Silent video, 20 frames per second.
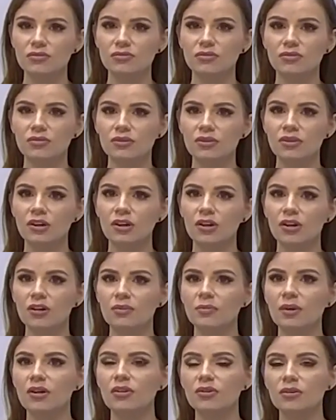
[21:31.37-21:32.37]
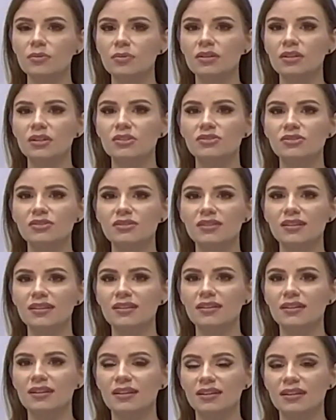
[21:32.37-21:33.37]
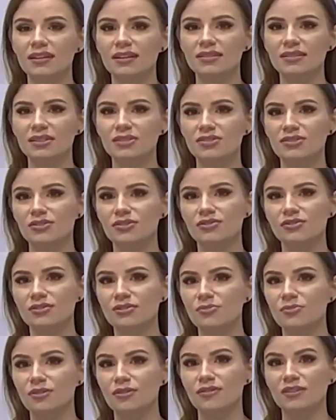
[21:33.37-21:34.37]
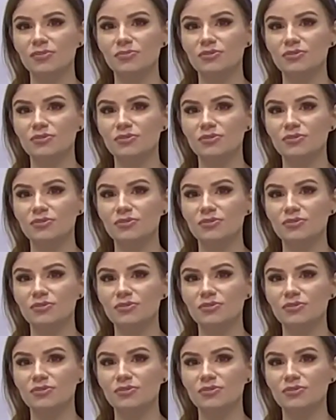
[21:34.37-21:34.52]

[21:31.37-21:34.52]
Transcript: no to on ma chorobę tarczycy, ale jak ja zacznę to stymulować,